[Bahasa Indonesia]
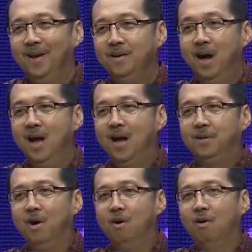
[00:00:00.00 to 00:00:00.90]
Nggak
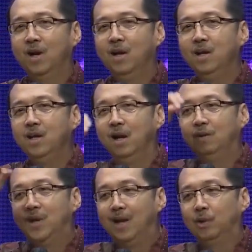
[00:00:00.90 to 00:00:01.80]
ada orang
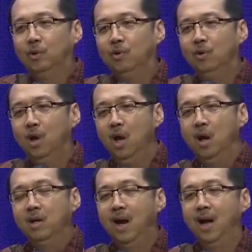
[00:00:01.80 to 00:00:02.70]
yang jatuh,
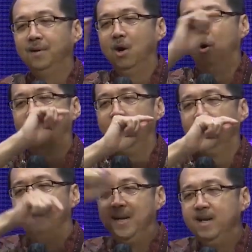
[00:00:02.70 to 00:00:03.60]
nggak ada orang
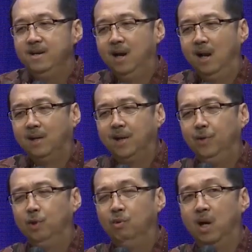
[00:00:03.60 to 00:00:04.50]
yang
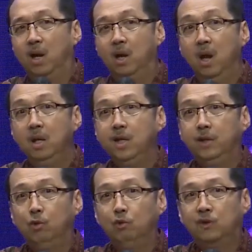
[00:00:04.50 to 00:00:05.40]
meninggalkan Tuhan,
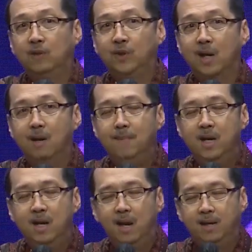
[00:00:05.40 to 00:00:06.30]
itu secara
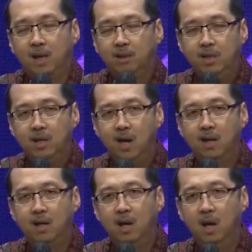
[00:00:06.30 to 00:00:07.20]
mendadak tidak
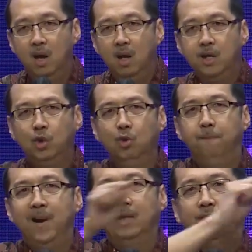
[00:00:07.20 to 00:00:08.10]
ada. Itu
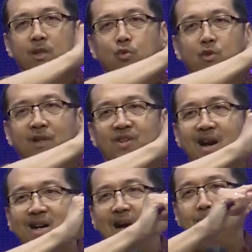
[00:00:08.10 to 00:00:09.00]
pasti sudah
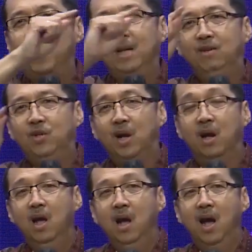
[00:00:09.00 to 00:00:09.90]
jangka
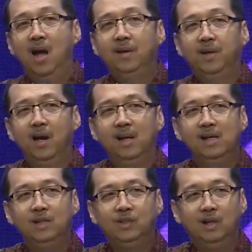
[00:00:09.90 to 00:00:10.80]
panjang. Ada
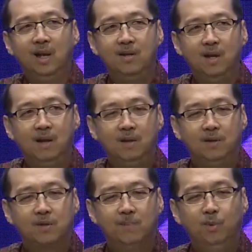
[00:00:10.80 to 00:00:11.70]

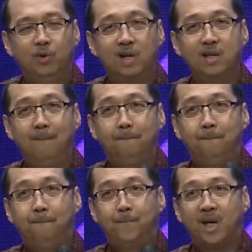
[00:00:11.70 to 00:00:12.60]
istilahnya sebutannya
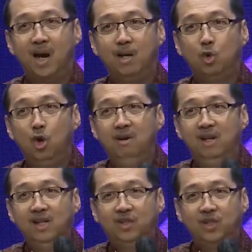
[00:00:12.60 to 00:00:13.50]

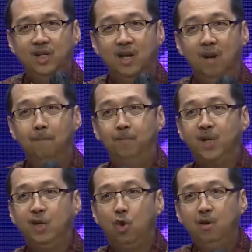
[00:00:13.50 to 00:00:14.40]
prakondisi,
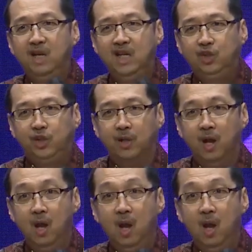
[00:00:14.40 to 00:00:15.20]
precondition.